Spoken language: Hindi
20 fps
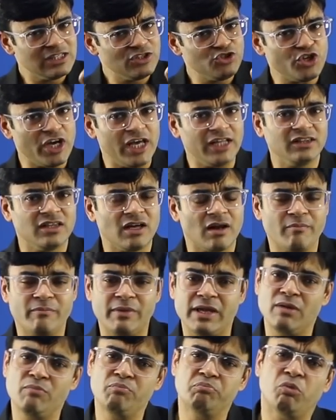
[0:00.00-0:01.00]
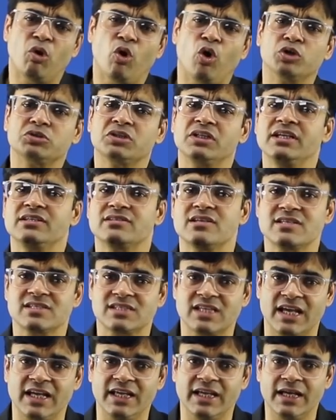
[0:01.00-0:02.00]
जैन धर्म में बहुत अधिक
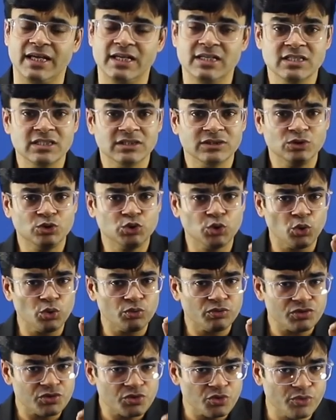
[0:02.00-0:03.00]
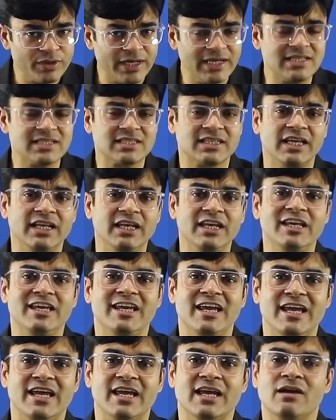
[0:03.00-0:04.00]
संस्थाएं हैं जो स्टूडेंट्स के
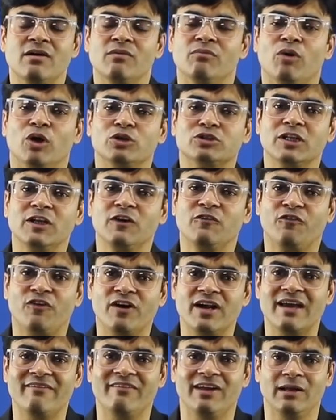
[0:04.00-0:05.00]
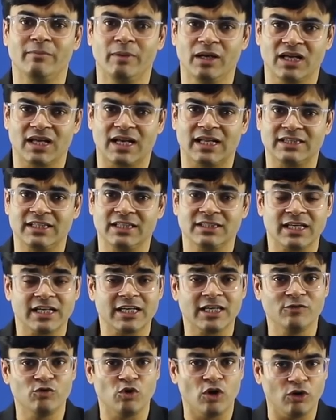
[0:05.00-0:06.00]
लिए बहुत अधिक फंड अवेलेबल कराती हैं
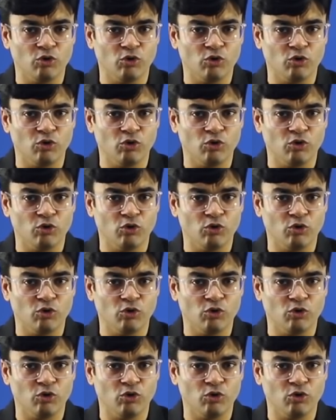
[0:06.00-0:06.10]
ताकि वो